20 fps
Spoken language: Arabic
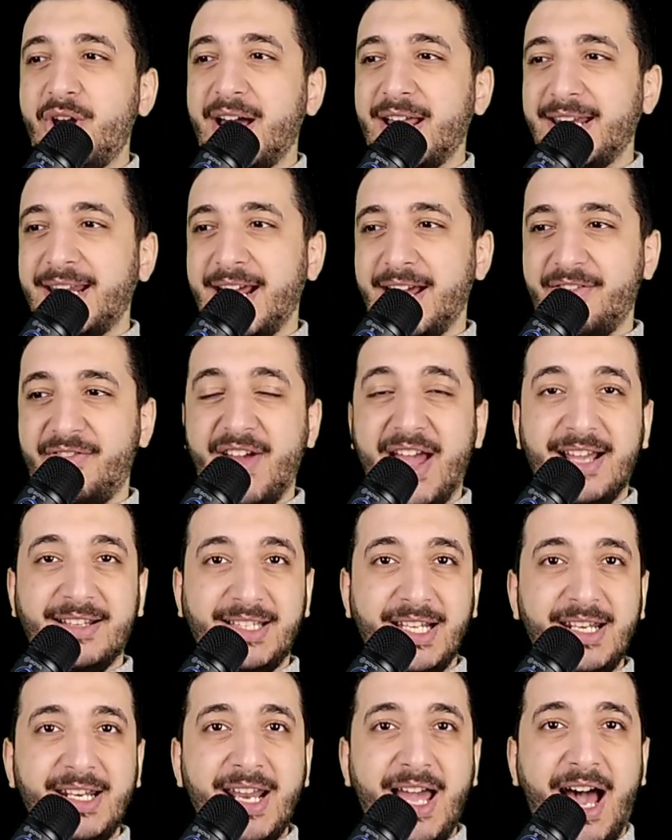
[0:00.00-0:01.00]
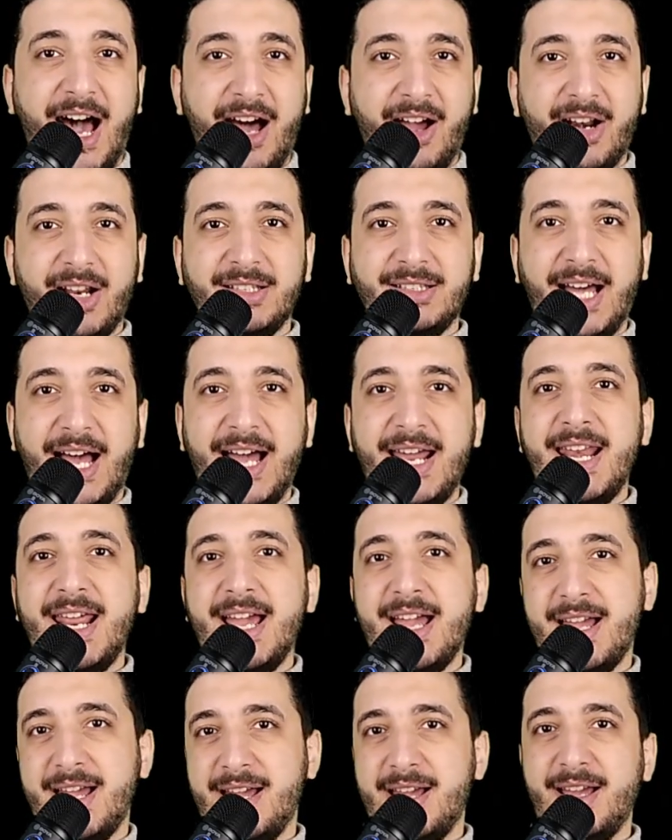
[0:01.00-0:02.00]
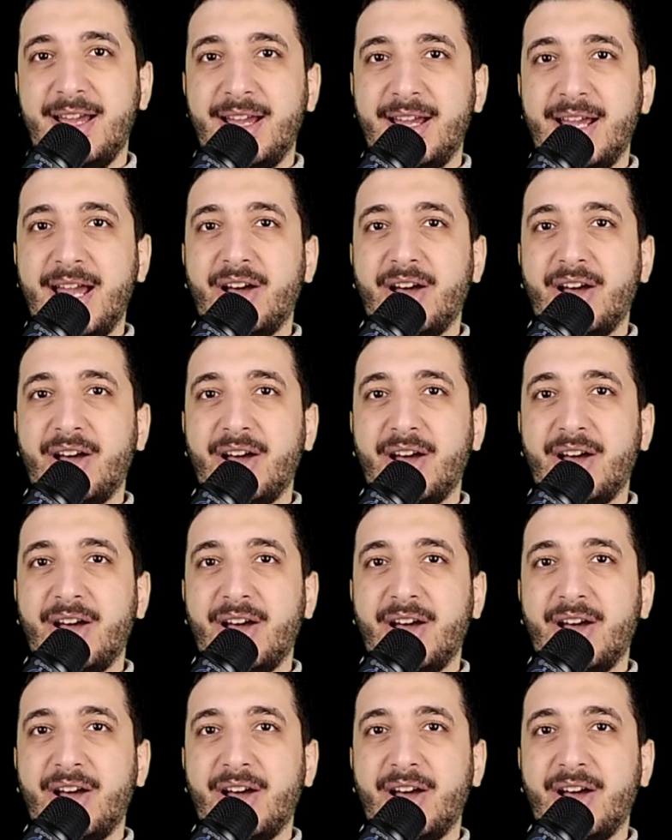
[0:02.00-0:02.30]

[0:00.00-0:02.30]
عليها فاتيلا عرض على آه،